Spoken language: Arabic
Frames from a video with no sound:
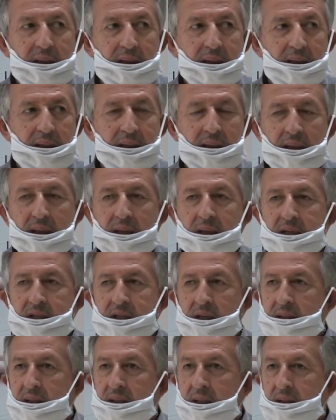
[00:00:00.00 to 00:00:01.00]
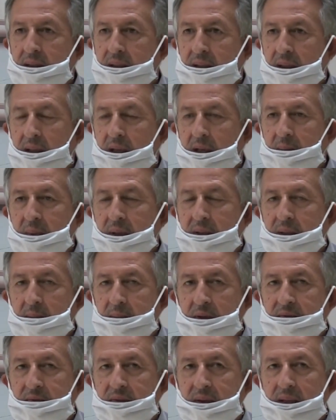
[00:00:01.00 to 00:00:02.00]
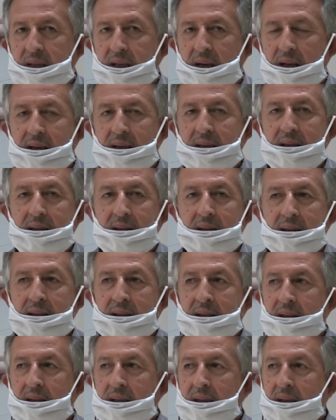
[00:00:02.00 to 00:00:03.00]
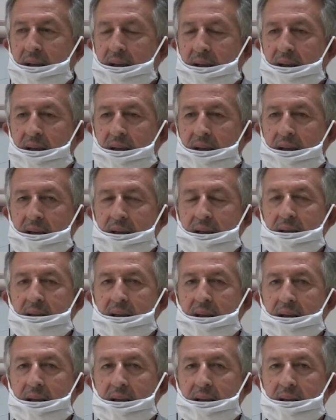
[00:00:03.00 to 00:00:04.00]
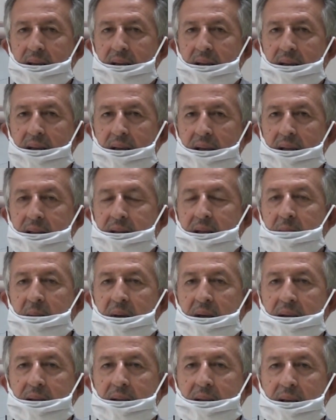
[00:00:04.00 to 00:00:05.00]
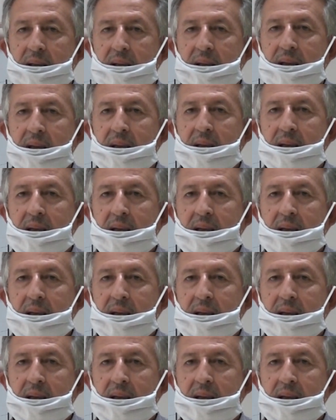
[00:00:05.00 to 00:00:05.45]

آه، إرشادات المكتب الفيدرالي آه، لنيل اعتماد